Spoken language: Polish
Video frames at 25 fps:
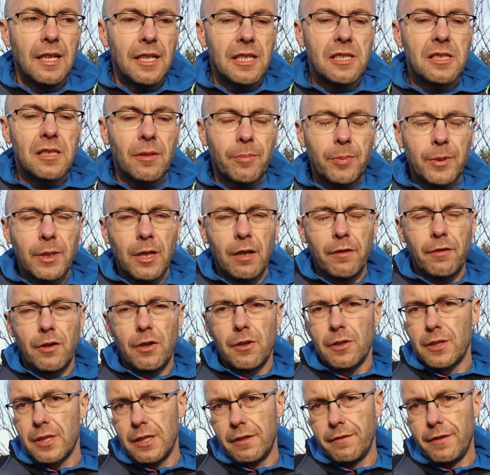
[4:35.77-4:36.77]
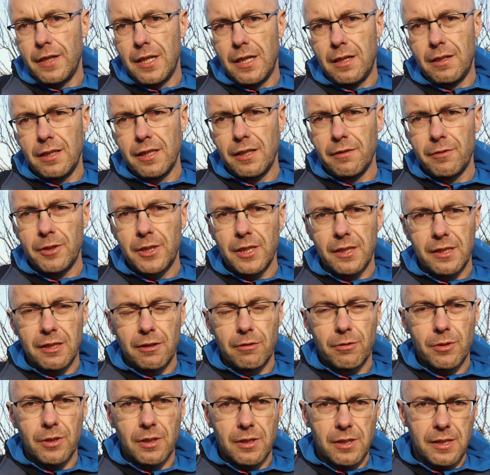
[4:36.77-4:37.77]
I stopniowo ogrzewają się
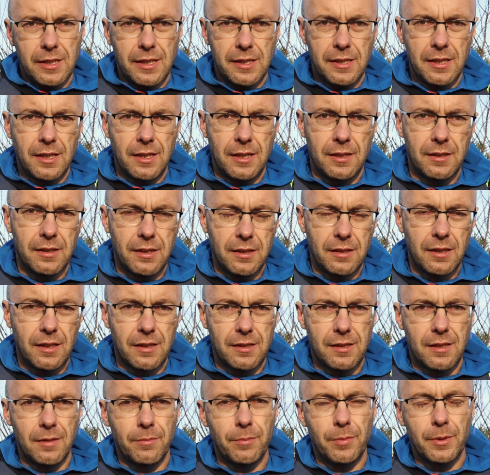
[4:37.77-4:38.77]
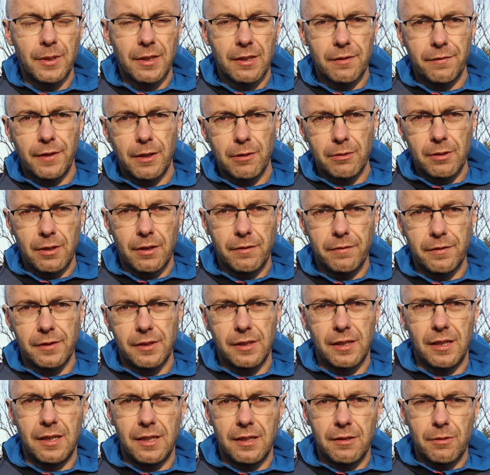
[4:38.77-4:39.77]
te urządzenia, nie następuje
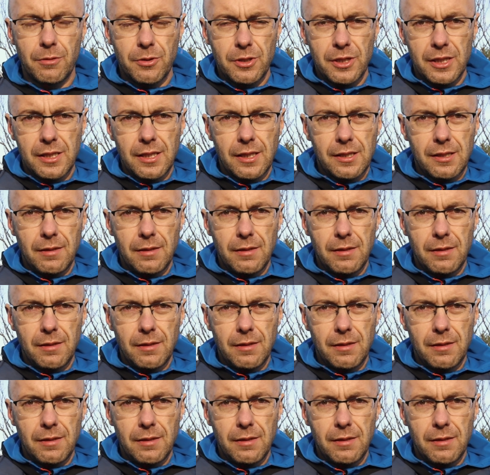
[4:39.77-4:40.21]
gwałtowna różnica